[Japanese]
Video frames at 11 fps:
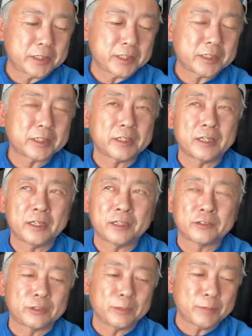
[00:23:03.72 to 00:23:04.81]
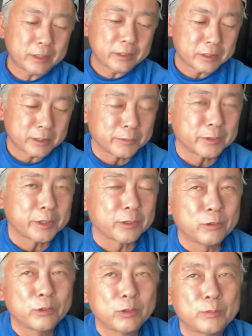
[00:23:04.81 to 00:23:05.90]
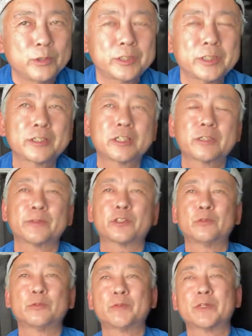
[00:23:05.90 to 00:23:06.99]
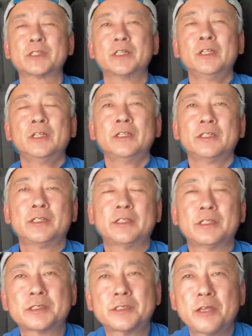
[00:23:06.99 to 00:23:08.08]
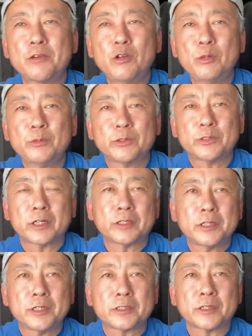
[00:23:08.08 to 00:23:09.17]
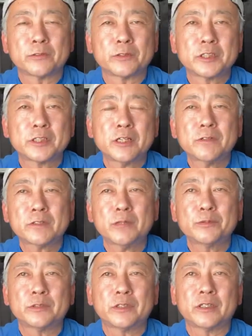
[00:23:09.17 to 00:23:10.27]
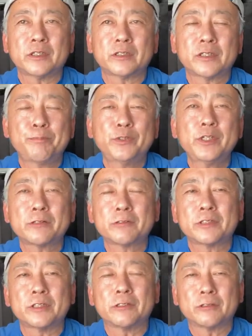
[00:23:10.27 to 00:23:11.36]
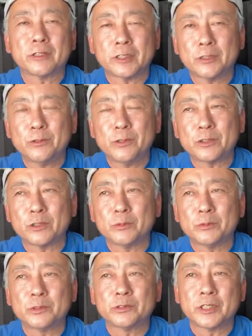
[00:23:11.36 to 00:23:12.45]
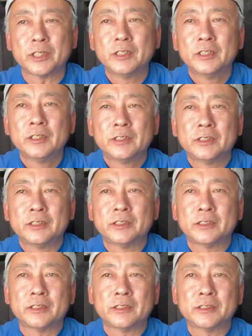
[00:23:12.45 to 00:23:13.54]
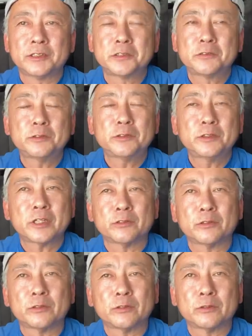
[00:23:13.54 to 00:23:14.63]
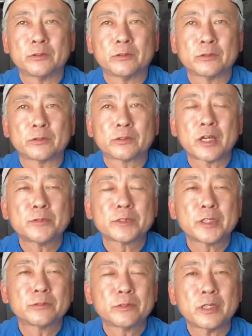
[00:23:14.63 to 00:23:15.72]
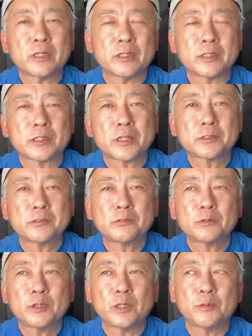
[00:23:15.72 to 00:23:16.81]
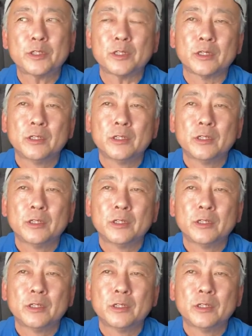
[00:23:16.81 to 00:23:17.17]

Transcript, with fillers: ぜひね、えっ、ー、と、今からでもね、ご訪問いただければと思います。えー、ステイホームの中ね、あの、時間は多分ね、たっぷりあるっていう人がね、多いと思うので、えー、じっくりね、あのー、タカムさんのね、え写真をね、見て、